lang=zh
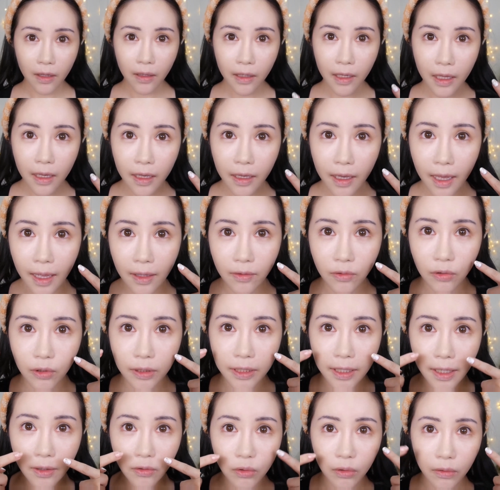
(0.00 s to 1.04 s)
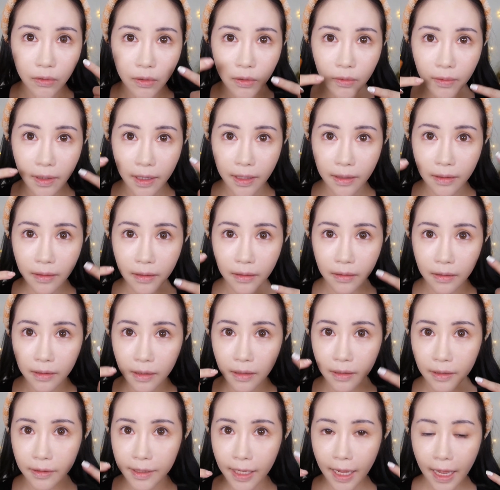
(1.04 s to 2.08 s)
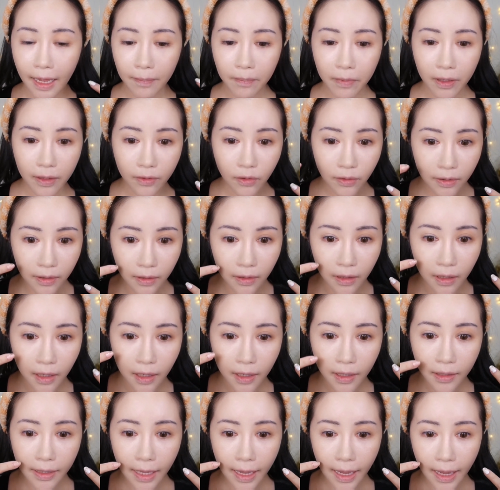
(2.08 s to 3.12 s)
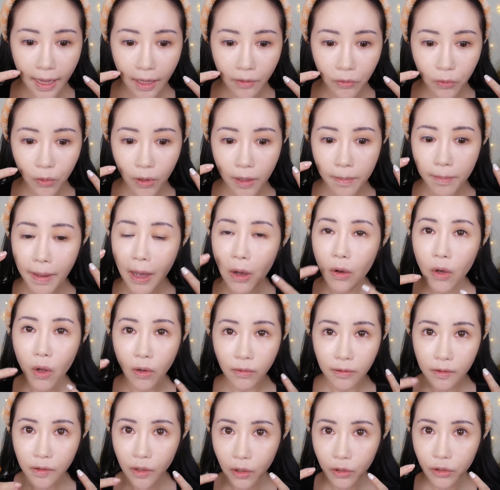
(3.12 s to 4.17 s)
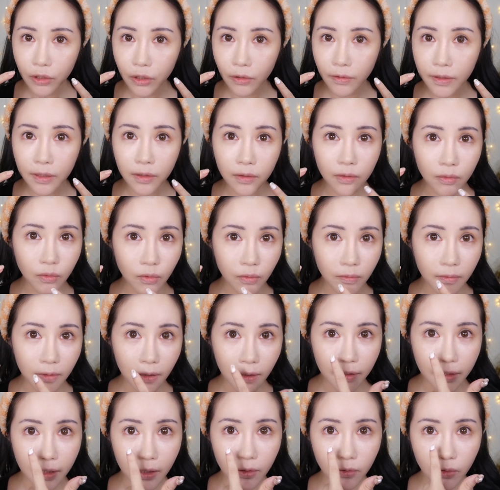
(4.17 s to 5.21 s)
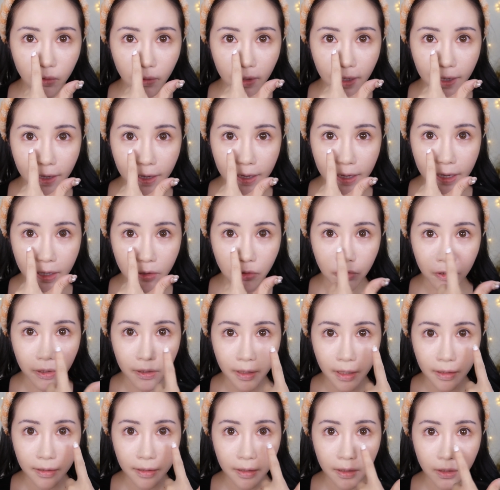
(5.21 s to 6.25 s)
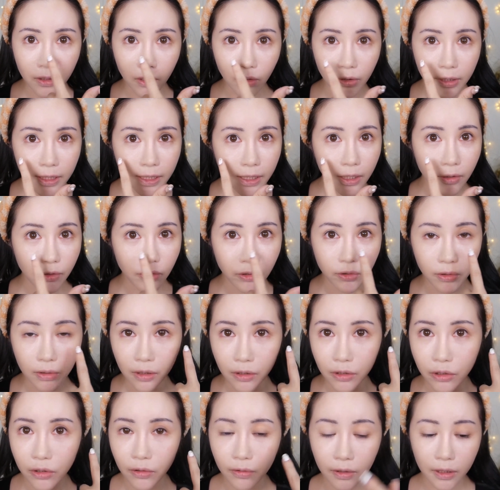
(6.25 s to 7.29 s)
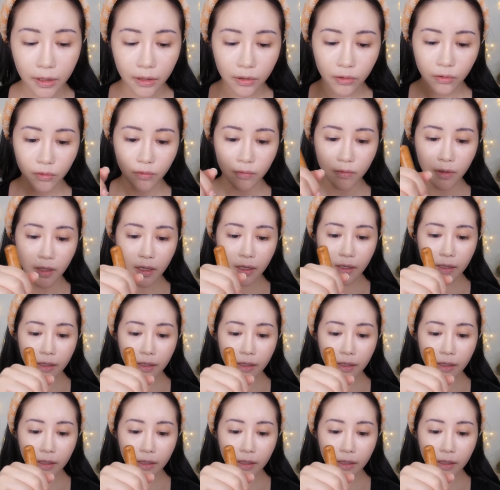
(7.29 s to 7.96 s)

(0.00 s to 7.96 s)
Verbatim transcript: 然后可以看现在左右脸的那个差别，就是它对毛孔是有修饰度的，而且对黑眼圈也是有些许的修饰度。